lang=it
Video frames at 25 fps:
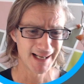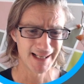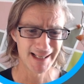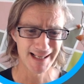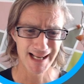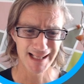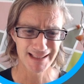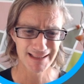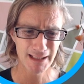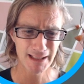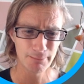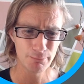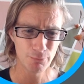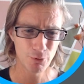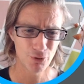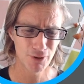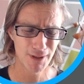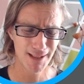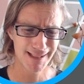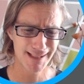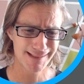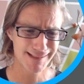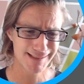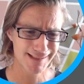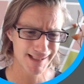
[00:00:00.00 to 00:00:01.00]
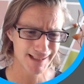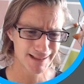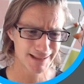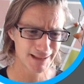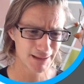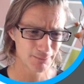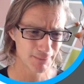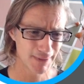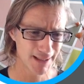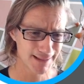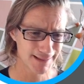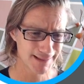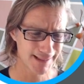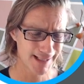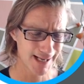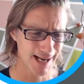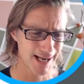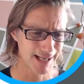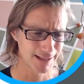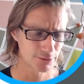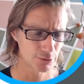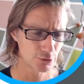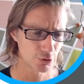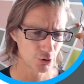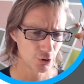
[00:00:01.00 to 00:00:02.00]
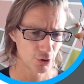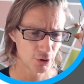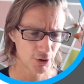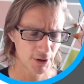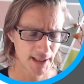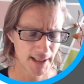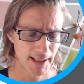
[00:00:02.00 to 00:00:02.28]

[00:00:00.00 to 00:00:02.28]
La debolezza di mercato